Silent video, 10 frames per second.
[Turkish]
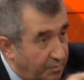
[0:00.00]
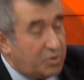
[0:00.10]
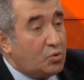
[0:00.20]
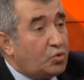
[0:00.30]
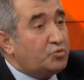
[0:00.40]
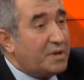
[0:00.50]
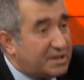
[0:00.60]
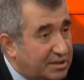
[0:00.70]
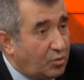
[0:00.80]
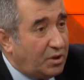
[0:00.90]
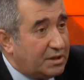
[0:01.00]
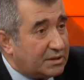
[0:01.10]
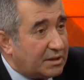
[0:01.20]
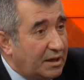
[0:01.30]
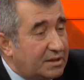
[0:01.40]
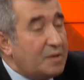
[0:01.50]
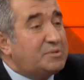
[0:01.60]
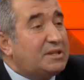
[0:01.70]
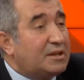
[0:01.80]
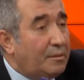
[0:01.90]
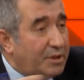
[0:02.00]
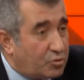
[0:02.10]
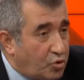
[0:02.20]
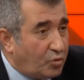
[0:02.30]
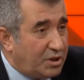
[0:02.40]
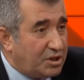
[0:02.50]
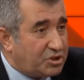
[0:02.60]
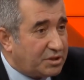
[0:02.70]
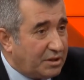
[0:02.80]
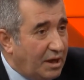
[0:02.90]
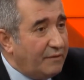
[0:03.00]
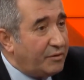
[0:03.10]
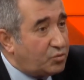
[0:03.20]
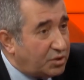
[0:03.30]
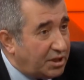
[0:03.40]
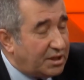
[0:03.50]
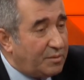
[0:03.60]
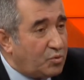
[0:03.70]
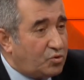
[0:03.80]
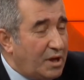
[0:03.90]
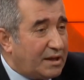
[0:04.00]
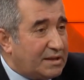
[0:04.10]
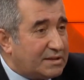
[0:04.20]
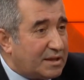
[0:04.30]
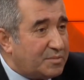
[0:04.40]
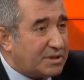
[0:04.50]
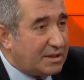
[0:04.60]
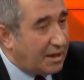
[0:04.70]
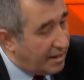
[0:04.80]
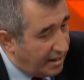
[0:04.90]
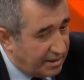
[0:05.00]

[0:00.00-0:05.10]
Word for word: 1900 meclisi de öyledir. Temsil kabiliyeti çok geniştir ve Türkiye'deki bütün herkesi temsil eder.